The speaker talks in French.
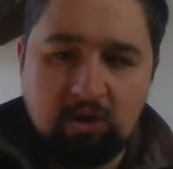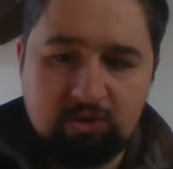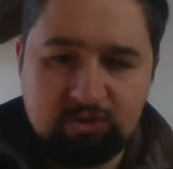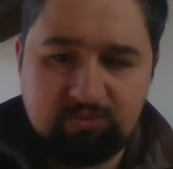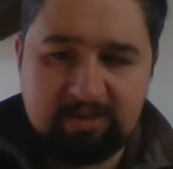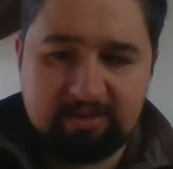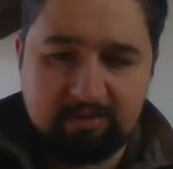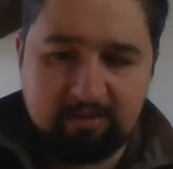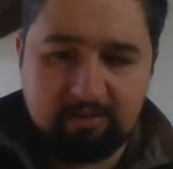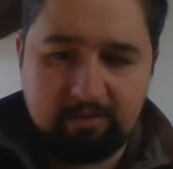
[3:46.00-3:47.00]

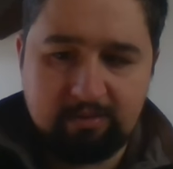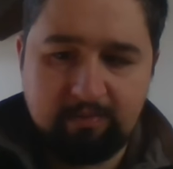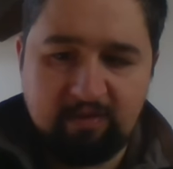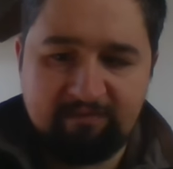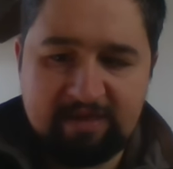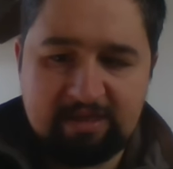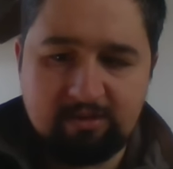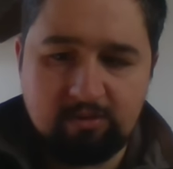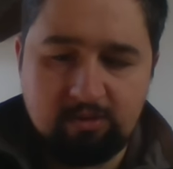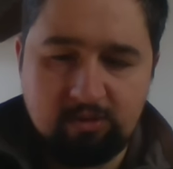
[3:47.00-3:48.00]
Ensuite, mais euh, ben, en
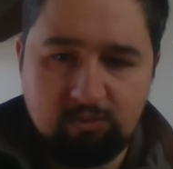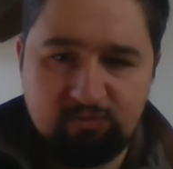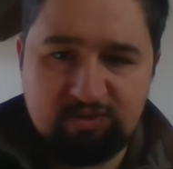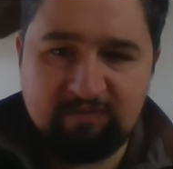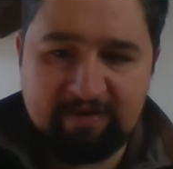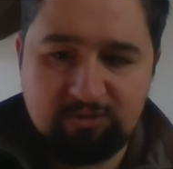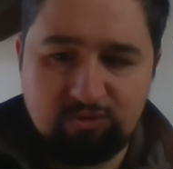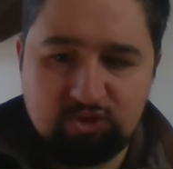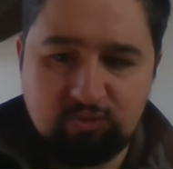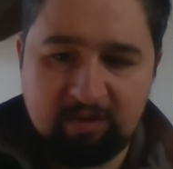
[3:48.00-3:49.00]
fait, le but va être
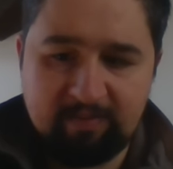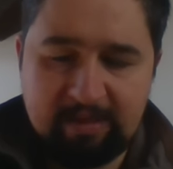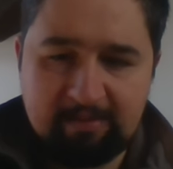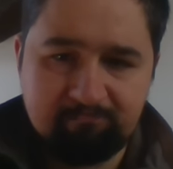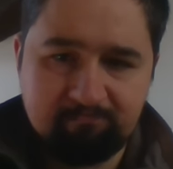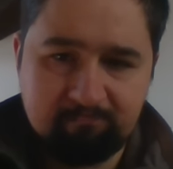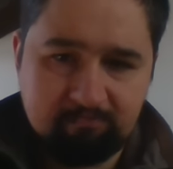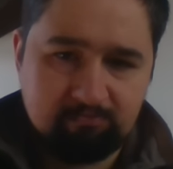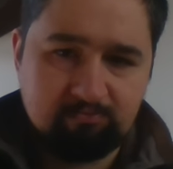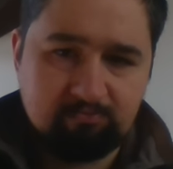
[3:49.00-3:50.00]
de supprimer
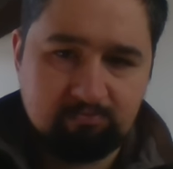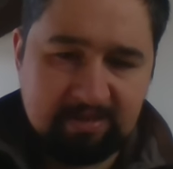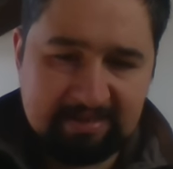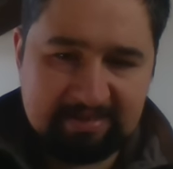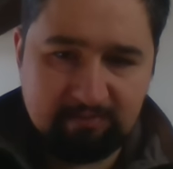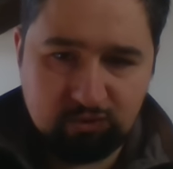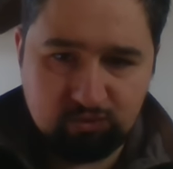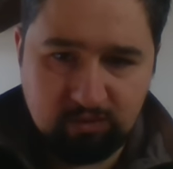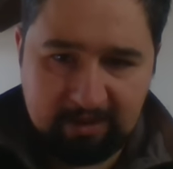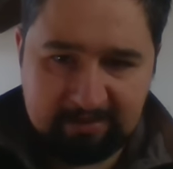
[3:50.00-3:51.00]
quasiment
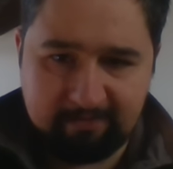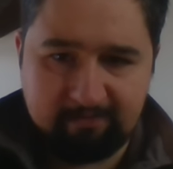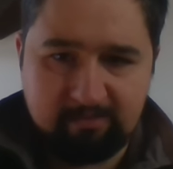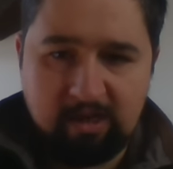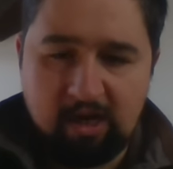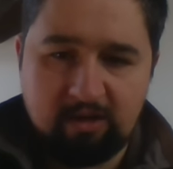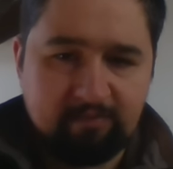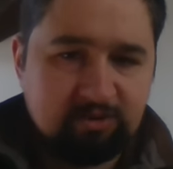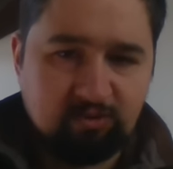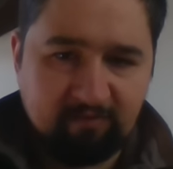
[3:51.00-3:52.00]
tout le reste
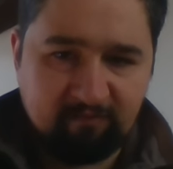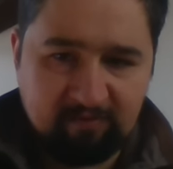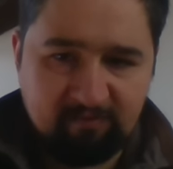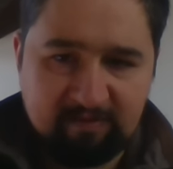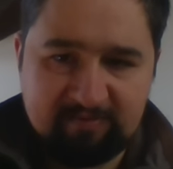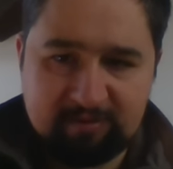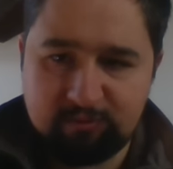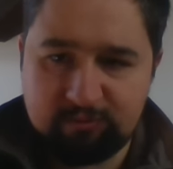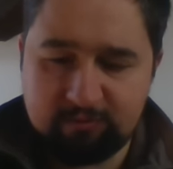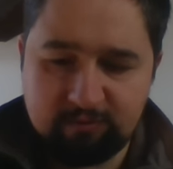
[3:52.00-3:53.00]
alors bien sûr, il faudra vous faire plaisir
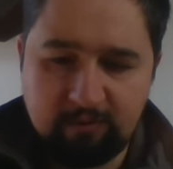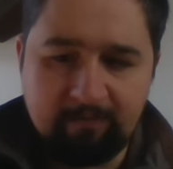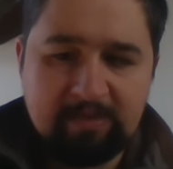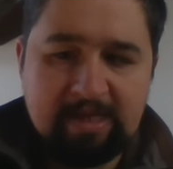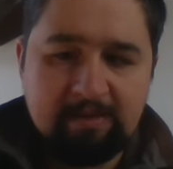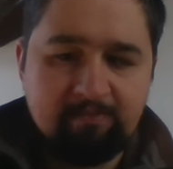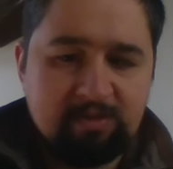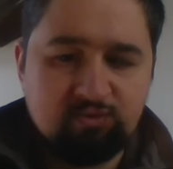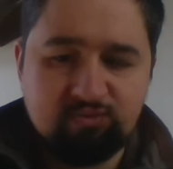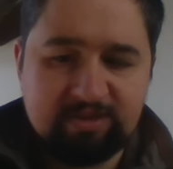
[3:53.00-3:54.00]
de temps en temps,
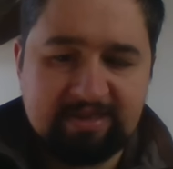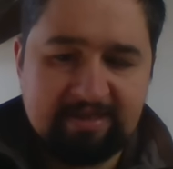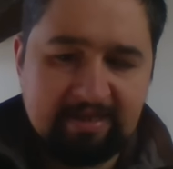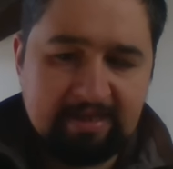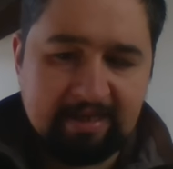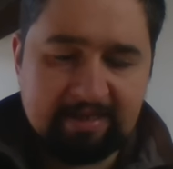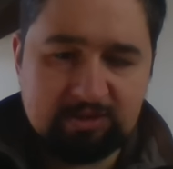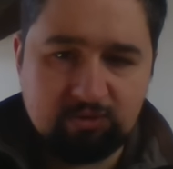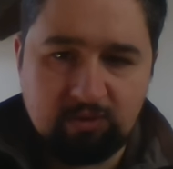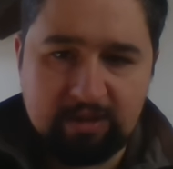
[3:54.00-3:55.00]
mais tout ce qui est
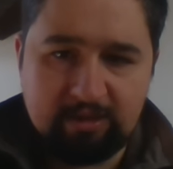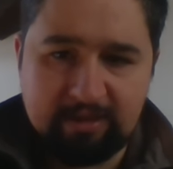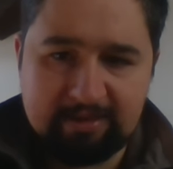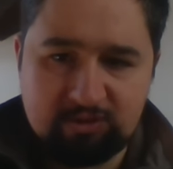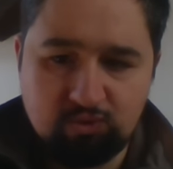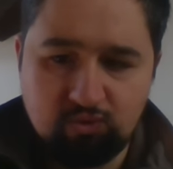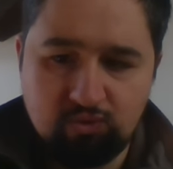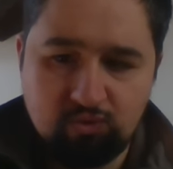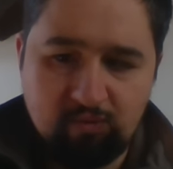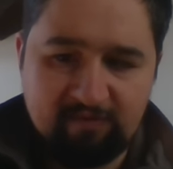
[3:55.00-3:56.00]
resto,
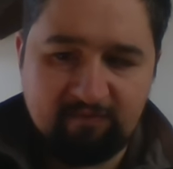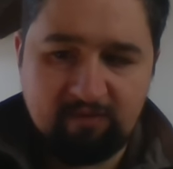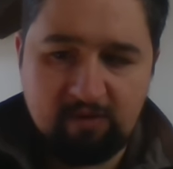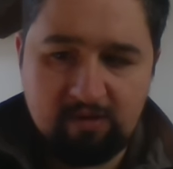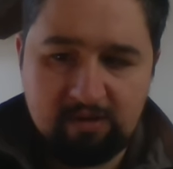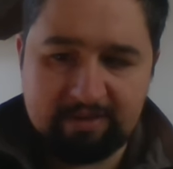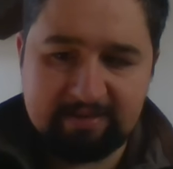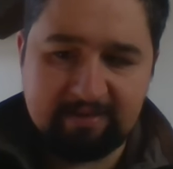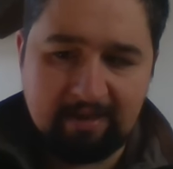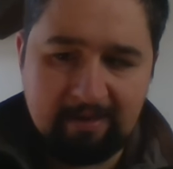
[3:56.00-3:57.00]
resto coiffeur,
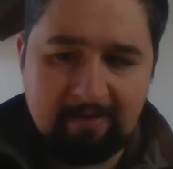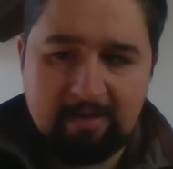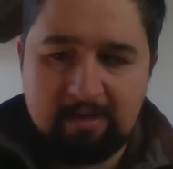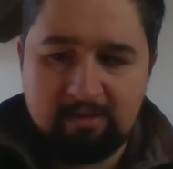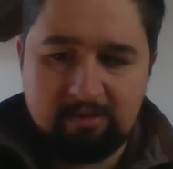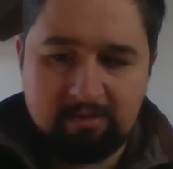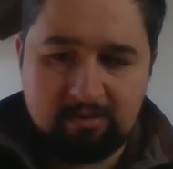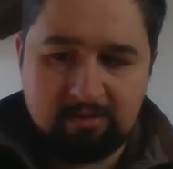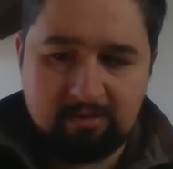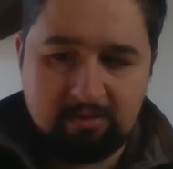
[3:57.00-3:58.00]
etc.,
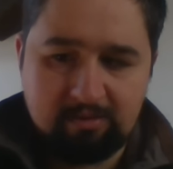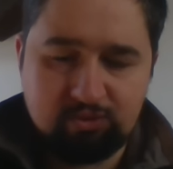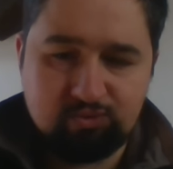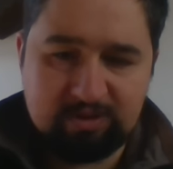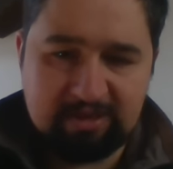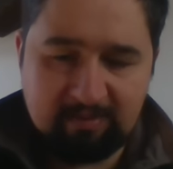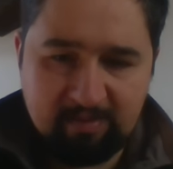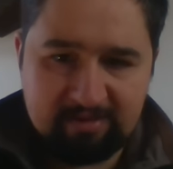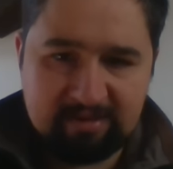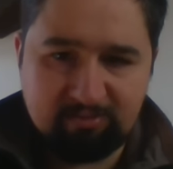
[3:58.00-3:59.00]
euh, tout ce qui n'est
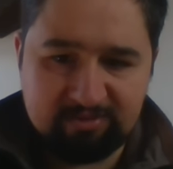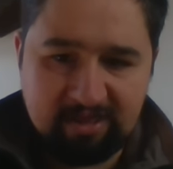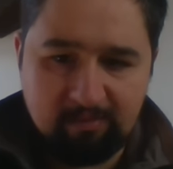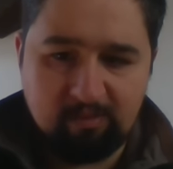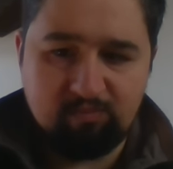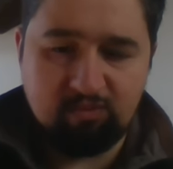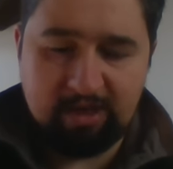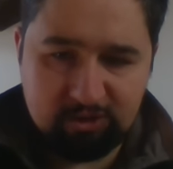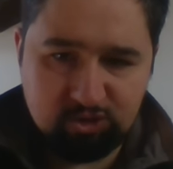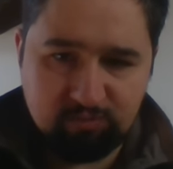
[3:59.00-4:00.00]
pas indispensable
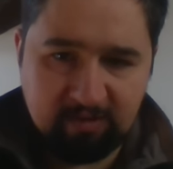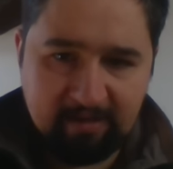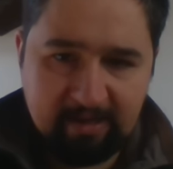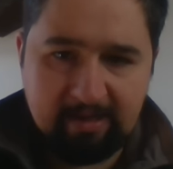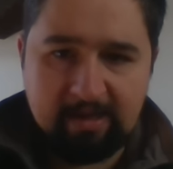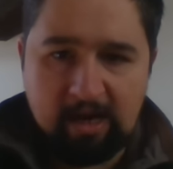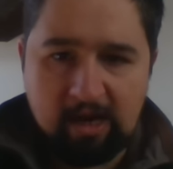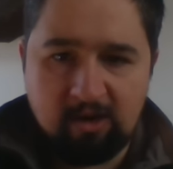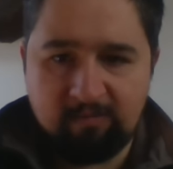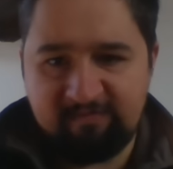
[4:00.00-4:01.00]
pourra être supprimé.
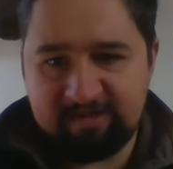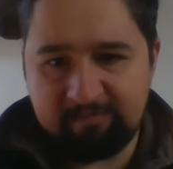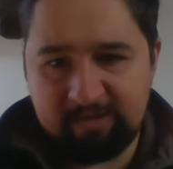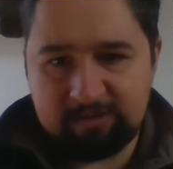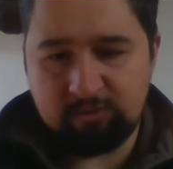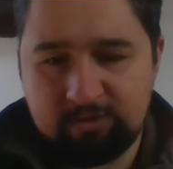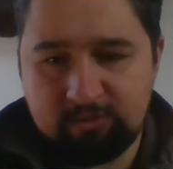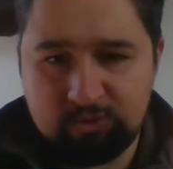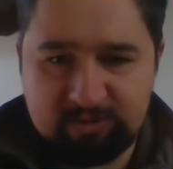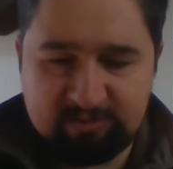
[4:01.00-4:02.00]
Alors faites bien
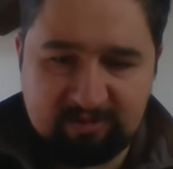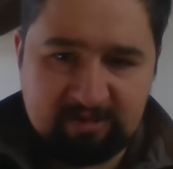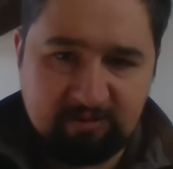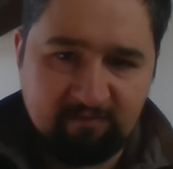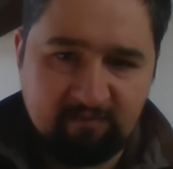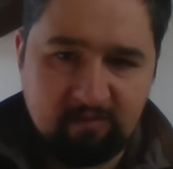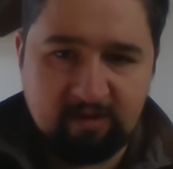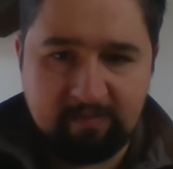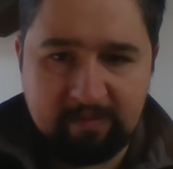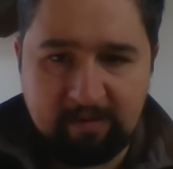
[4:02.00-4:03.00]
attention si vous avez des
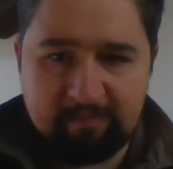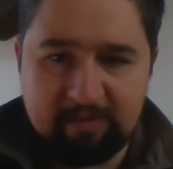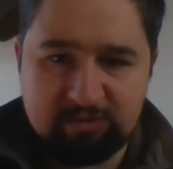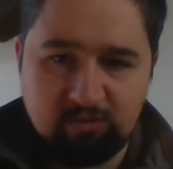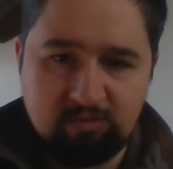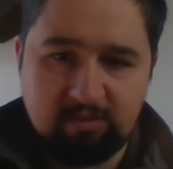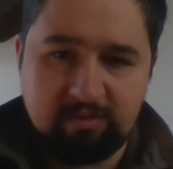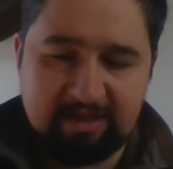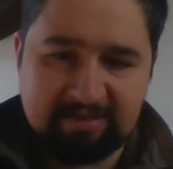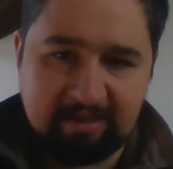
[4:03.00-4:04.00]
enfants, quand même à pas
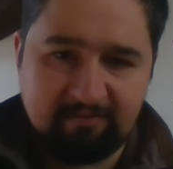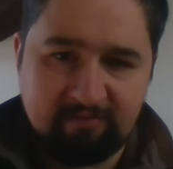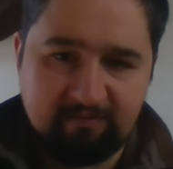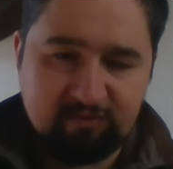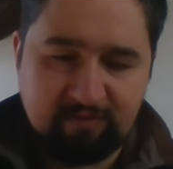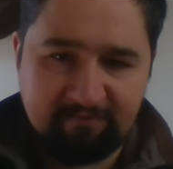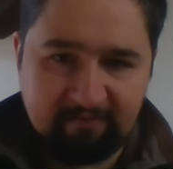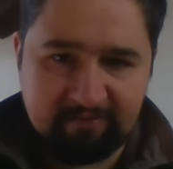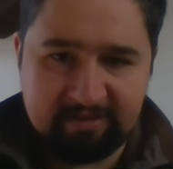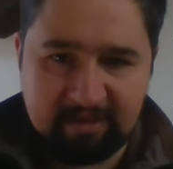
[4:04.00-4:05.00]
trop euh, restreindre vos
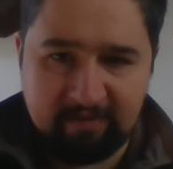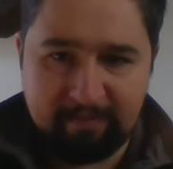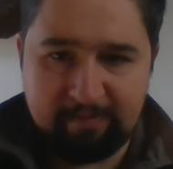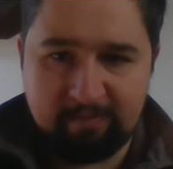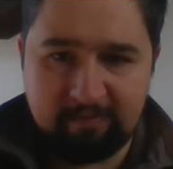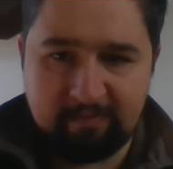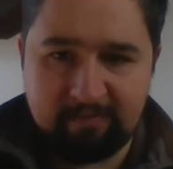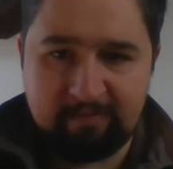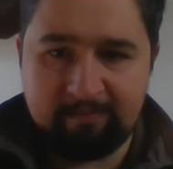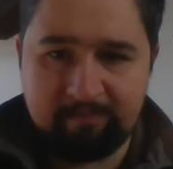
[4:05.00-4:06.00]
enfants. C'est quand même
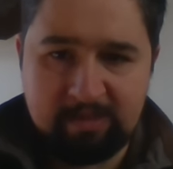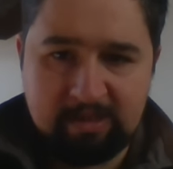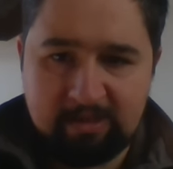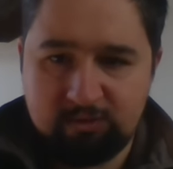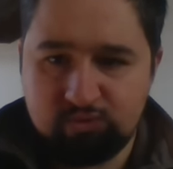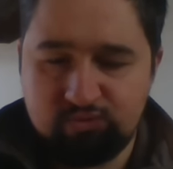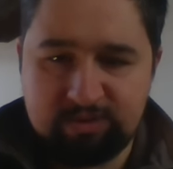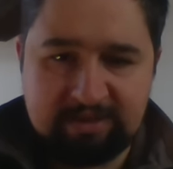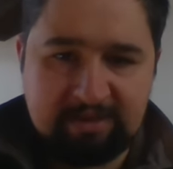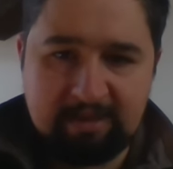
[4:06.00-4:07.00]
euh, tout
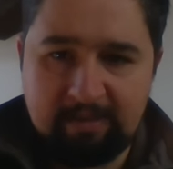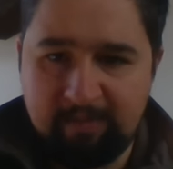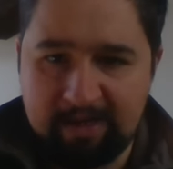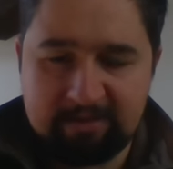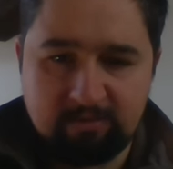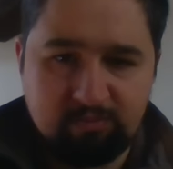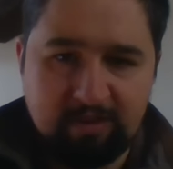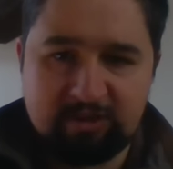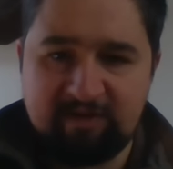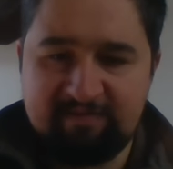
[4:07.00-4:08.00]
ce qui est par
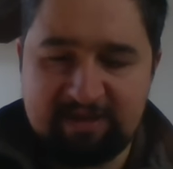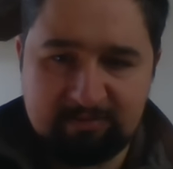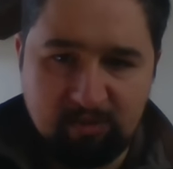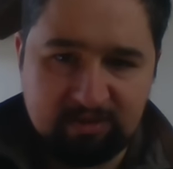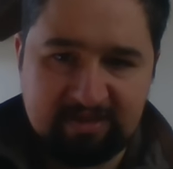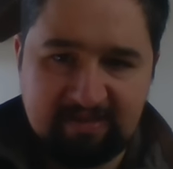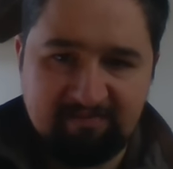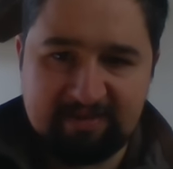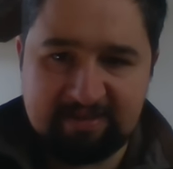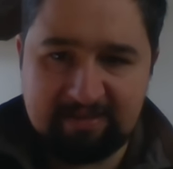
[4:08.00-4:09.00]
exemple activité
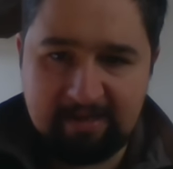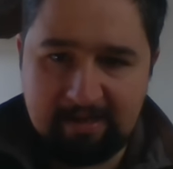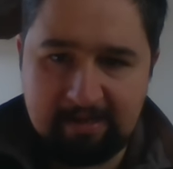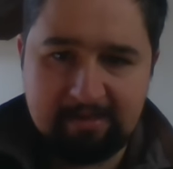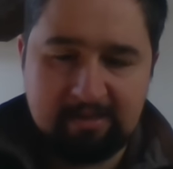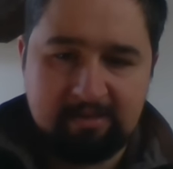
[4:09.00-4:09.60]
sportive, etc.